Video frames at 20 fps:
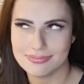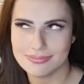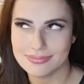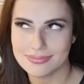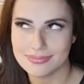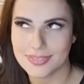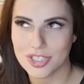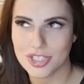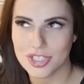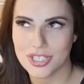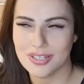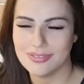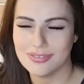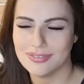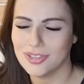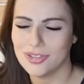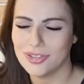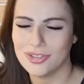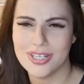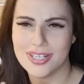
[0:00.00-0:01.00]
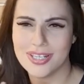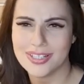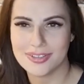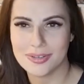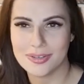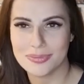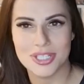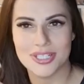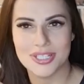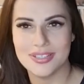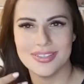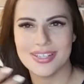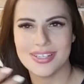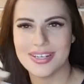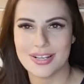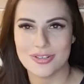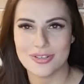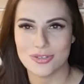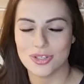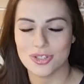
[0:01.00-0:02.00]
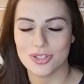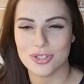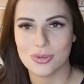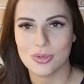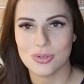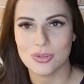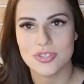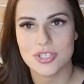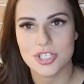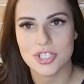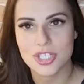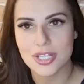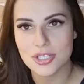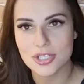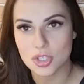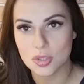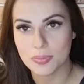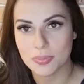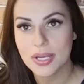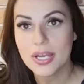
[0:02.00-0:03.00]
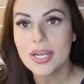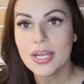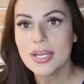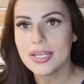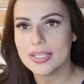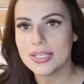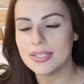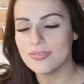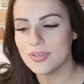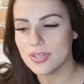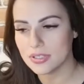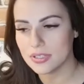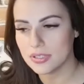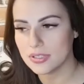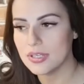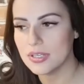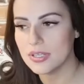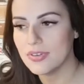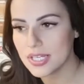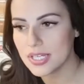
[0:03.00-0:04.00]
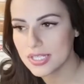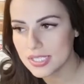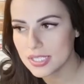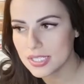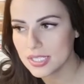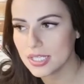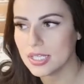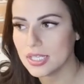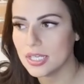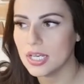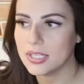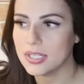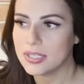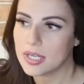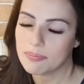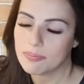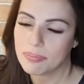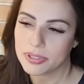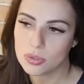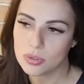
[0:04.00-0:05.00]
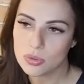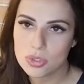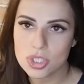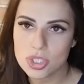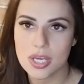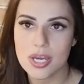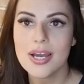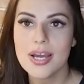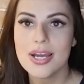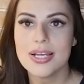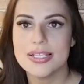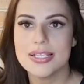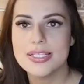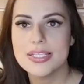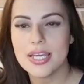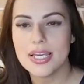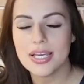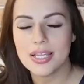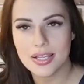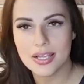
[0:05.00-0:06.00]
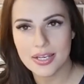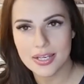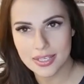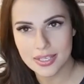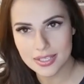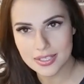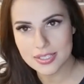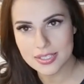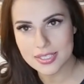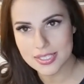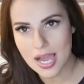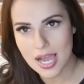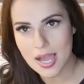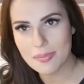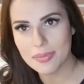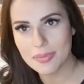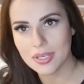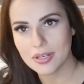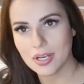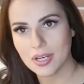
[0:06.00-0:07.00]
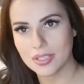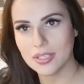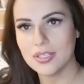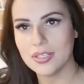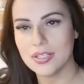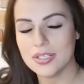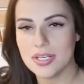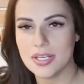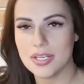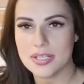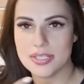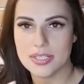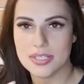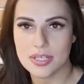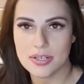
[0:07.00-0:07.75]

точнее, не редко вообще ни разу я еще такое не встречала, чтобы э, невесты или там подружки делали сами какие-то интересные